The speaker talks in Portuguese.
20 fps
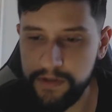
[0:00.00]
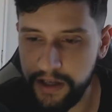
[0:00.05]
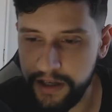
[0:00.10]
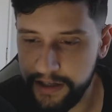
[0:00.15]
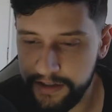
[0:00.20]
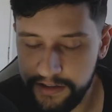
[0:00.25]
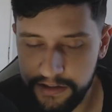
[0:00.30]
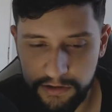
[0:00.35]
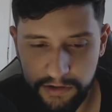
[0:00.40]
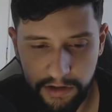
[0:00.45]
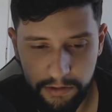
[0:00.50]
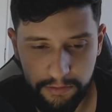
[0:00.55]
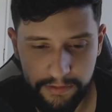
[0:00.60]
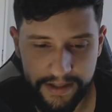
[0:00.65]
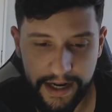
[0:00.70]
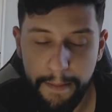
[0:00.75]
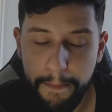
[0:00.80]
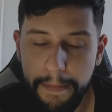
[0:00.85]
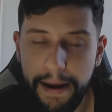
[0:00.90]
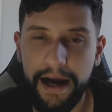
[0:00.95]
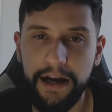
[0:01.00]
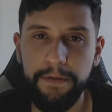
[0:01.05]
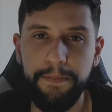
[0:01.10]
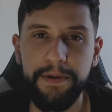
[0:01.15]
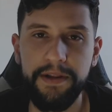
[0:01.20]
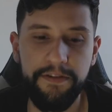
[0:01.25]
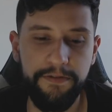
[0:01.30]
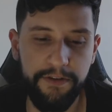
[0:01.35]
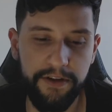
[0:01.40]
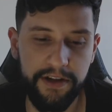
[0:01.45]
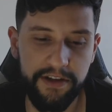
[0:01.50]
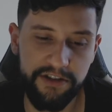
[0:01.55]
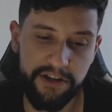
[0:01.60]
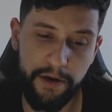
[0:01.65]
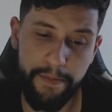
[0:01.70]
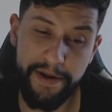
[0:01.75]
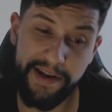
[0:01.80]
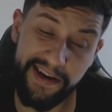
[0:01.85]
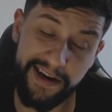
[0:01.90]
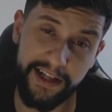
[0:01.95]
tem assim, tem um trabalho para defender.
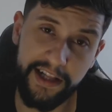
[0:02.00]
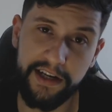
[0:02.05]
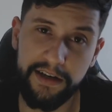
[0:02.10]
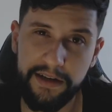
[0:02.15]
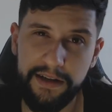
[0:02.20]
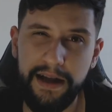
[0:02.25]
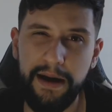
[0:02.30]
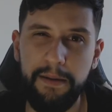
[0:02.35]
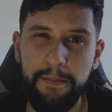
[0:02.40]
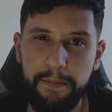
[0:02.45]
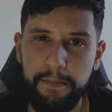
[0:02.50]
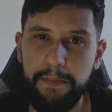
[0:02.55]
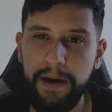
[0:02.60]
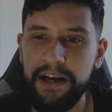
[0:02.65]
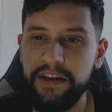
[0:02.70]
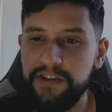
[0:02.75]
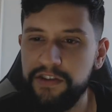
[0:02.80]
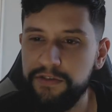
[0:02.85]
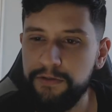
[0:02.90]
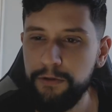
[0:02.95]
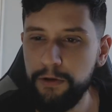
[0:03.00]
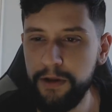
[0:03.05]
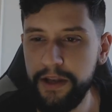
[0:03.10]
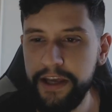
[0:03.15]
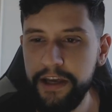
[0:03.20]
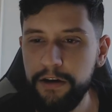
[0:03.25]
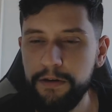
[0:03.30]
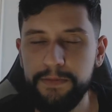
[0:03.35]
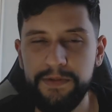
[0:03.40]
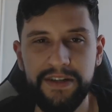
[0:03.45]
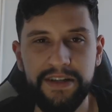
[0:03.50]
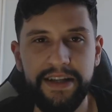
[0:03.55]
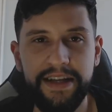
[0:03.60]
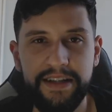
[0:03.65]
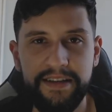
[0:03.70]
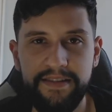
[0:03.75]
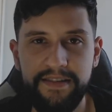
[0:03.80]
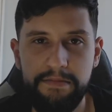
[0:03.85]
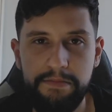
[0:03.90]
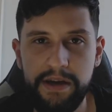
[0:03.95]
Geralmente a galera que dá bate de voleio,
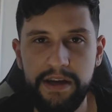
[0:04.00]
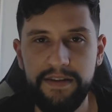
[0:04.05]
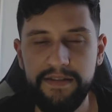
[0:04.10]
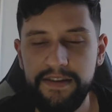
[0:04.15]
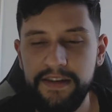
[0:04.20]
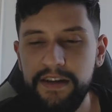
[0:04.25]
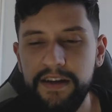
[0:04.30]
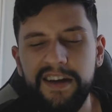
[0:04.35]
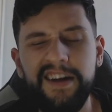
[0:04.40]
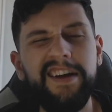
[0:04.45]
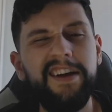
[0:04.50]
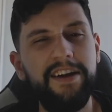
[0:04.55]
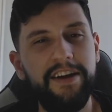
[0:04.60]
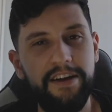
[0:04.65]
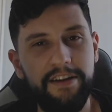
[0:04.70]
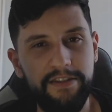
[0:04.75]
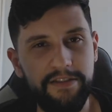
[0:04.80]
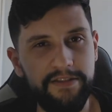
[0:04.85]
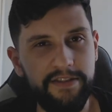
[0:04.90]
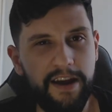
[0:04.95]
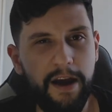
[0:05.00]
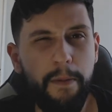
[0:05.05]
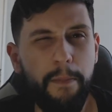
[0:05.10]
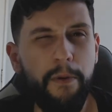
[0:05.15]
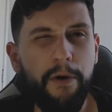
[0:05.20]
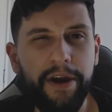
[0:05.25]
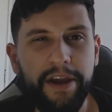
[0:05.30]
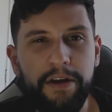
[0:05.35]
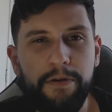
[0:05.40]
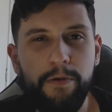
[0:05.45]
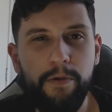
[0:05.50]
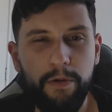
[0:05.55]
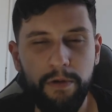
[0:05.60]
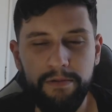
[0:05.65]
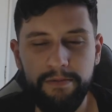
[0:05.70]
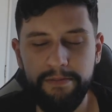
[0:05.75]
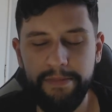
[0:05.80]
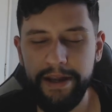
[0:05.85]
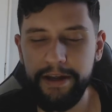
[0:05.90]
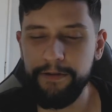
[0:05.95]
bicicleta assim, meio assim, sai um pouquinho
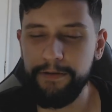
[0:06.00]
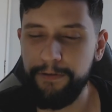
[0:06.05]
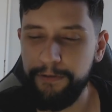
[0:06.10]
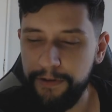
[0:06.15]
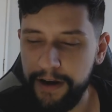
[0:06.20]
meio